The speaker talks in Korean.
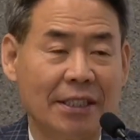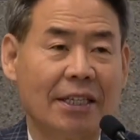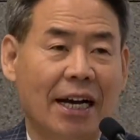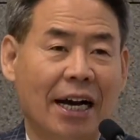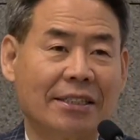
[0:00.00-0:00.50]

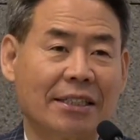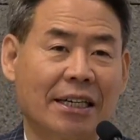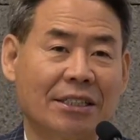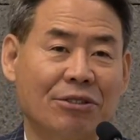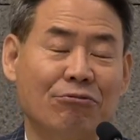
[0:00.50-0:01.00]

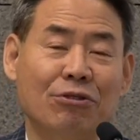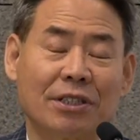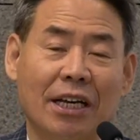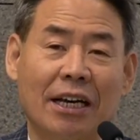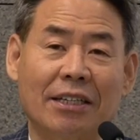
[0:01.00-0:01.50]
아직까지 우리
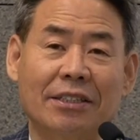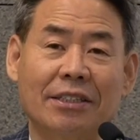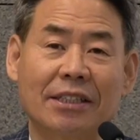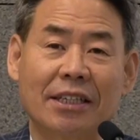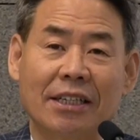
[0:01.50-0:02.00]
사회는
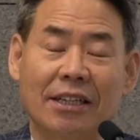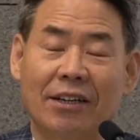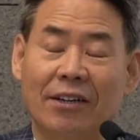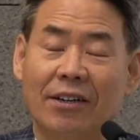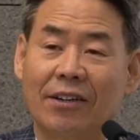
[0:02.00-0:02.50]

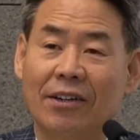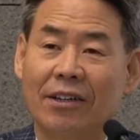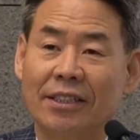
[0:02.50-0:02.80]
어,